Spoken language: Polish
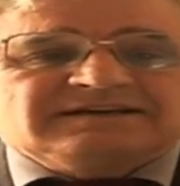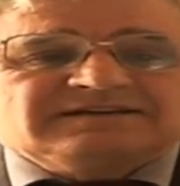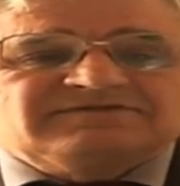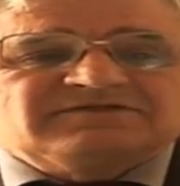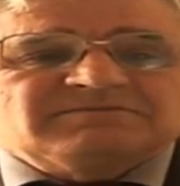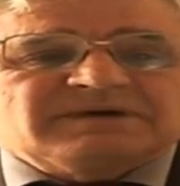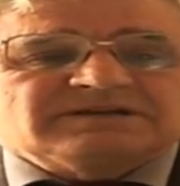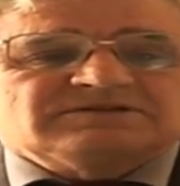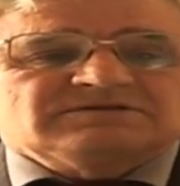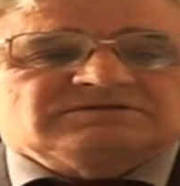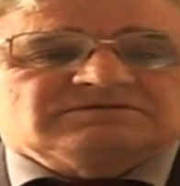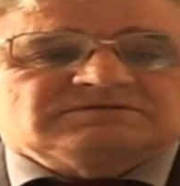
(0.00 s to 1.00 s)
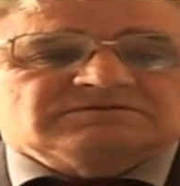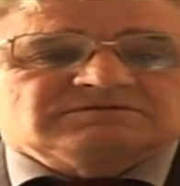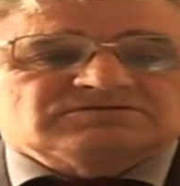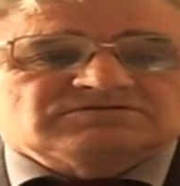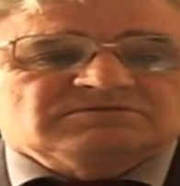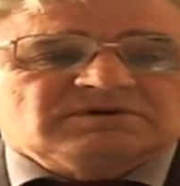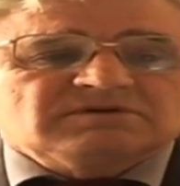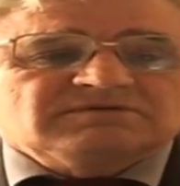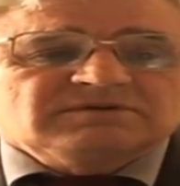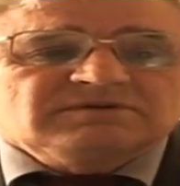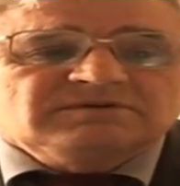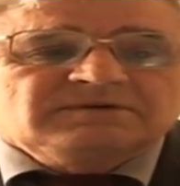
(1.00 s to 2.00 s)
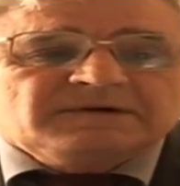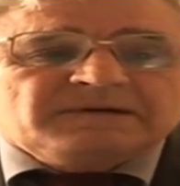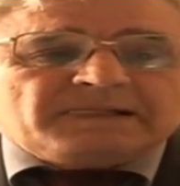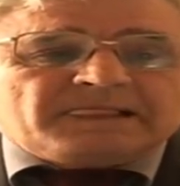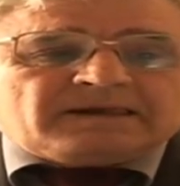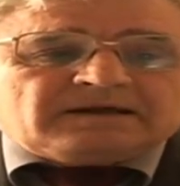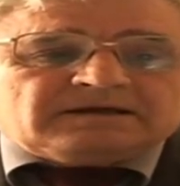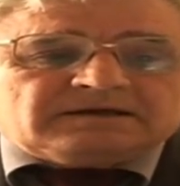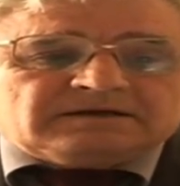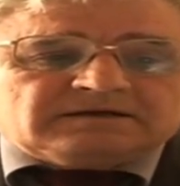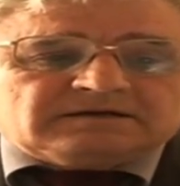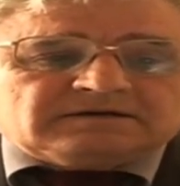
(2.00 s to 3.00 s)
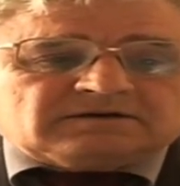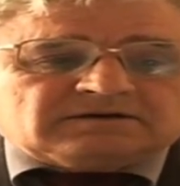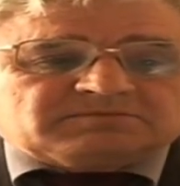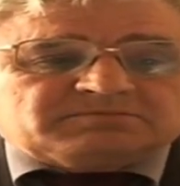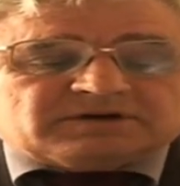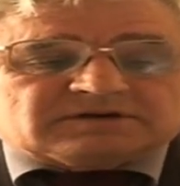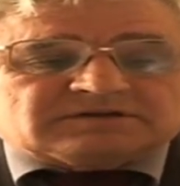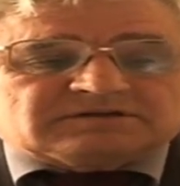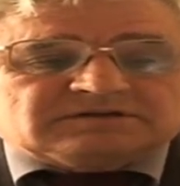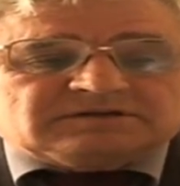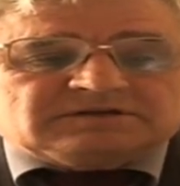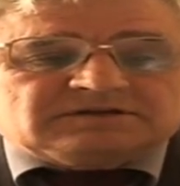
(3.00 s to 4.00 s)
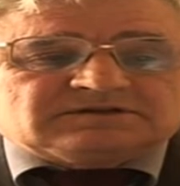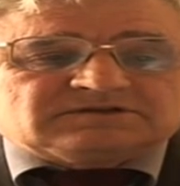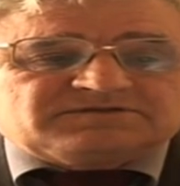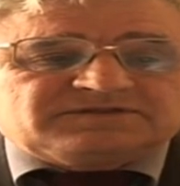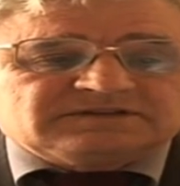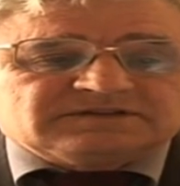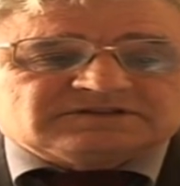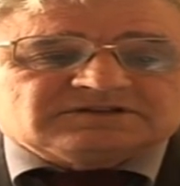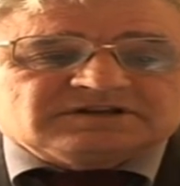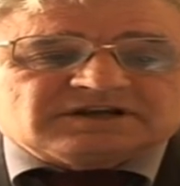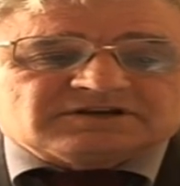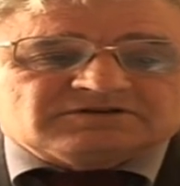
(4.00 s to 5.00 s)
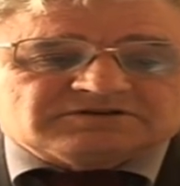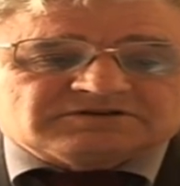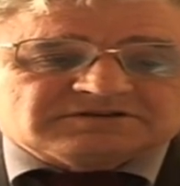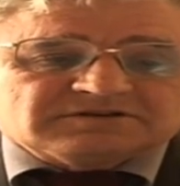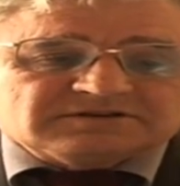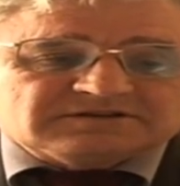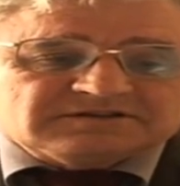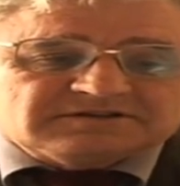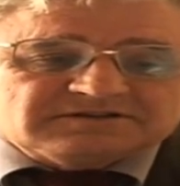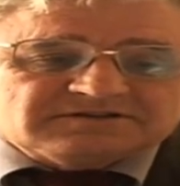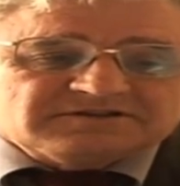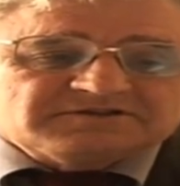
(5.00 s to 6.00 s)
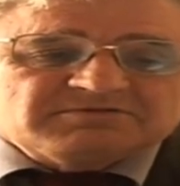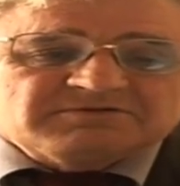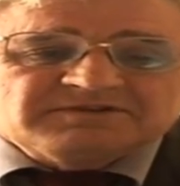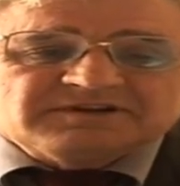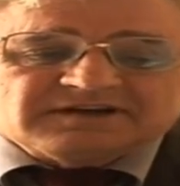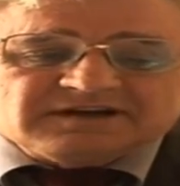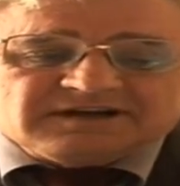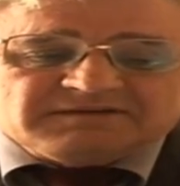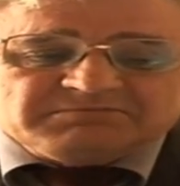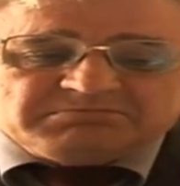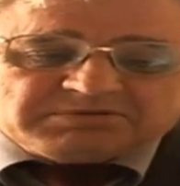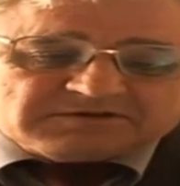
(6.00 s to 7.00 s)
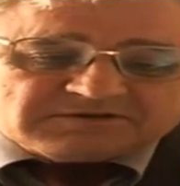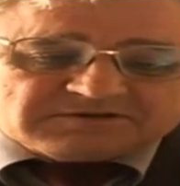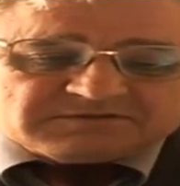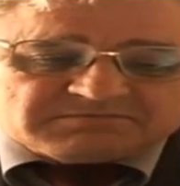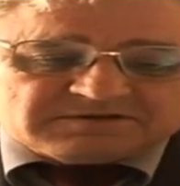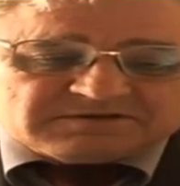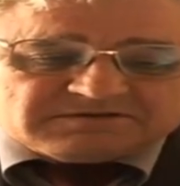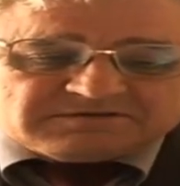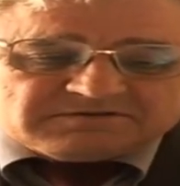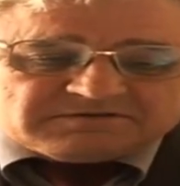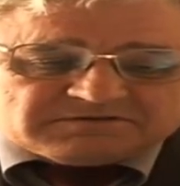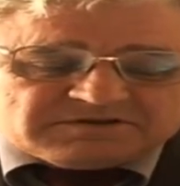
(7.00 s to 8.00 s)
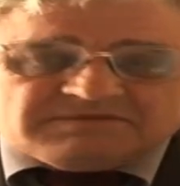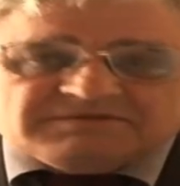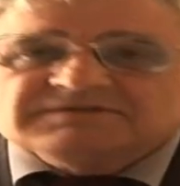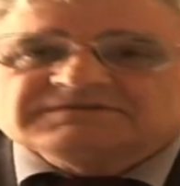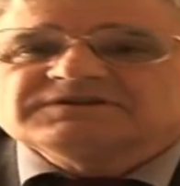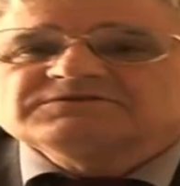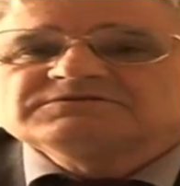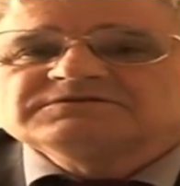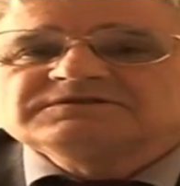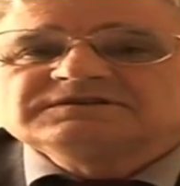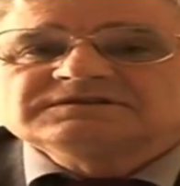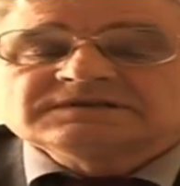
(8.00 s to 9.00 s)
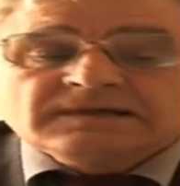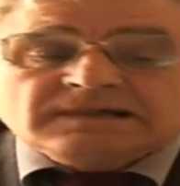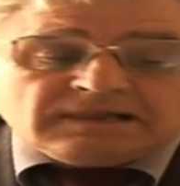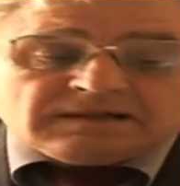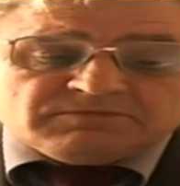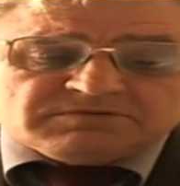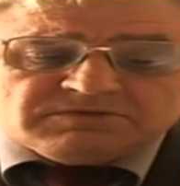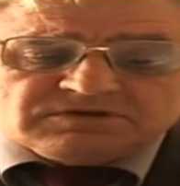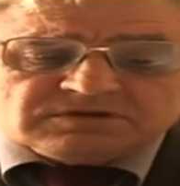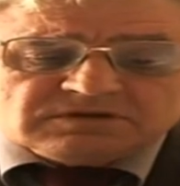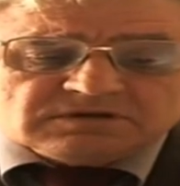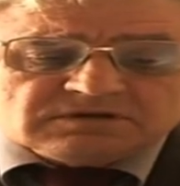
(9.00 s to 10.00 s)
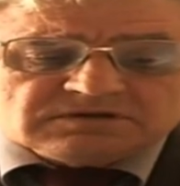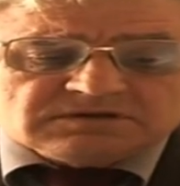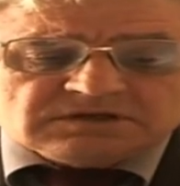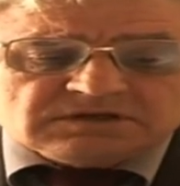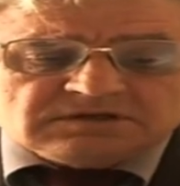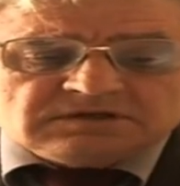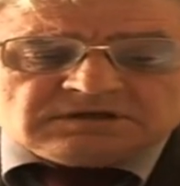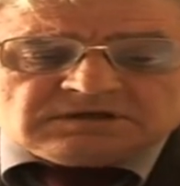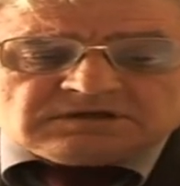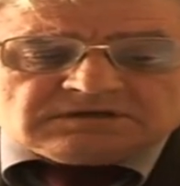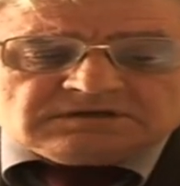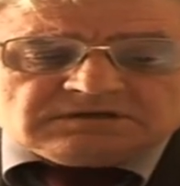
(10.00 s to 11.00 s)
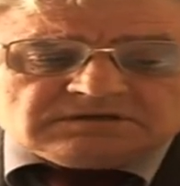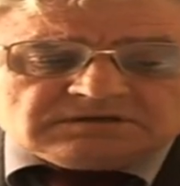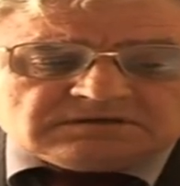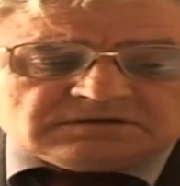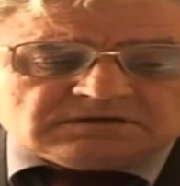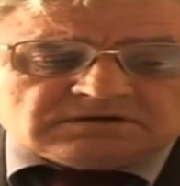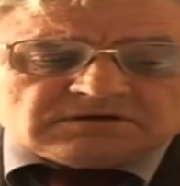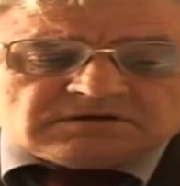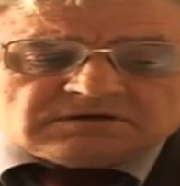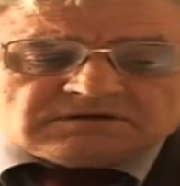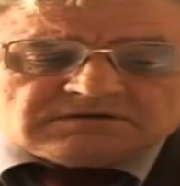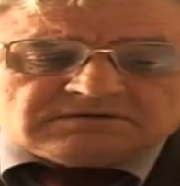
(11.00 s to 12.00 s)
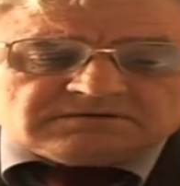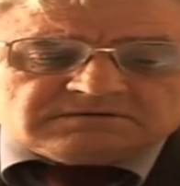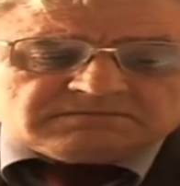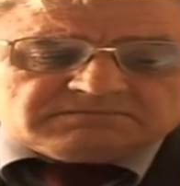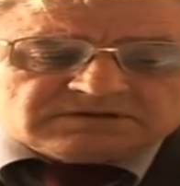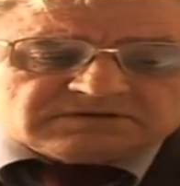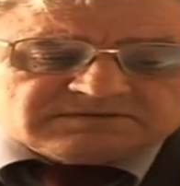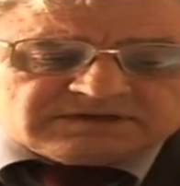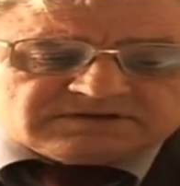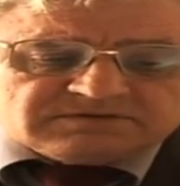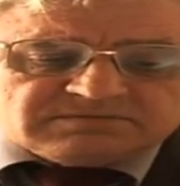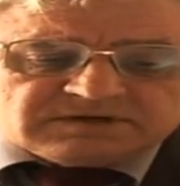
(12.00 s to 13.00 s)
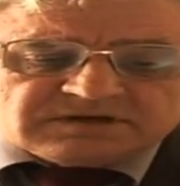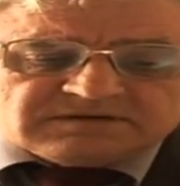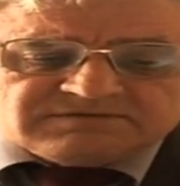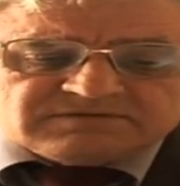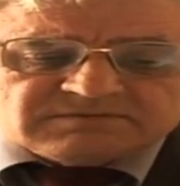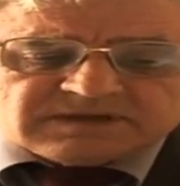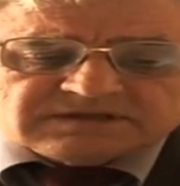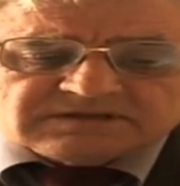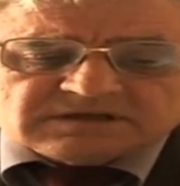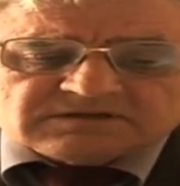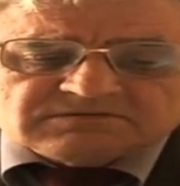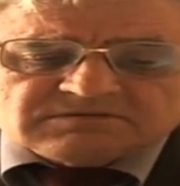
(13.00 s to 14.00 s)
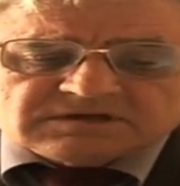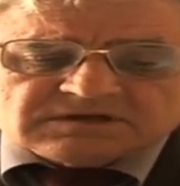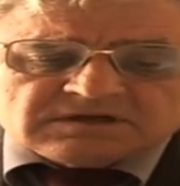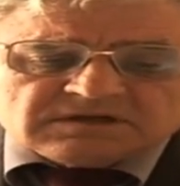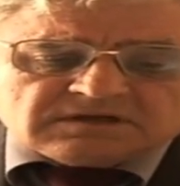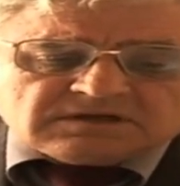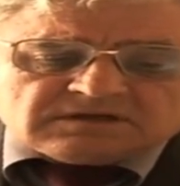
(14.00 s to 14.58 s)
informacją szumową e, odbiorcy, czy fizycznego, czy, czy, czy, czy człowieka, po to, żeby już nie wiedział na końcu nic. Myśmy się od tego odcięli i tylko y, bazowaliśmy na informacjach, które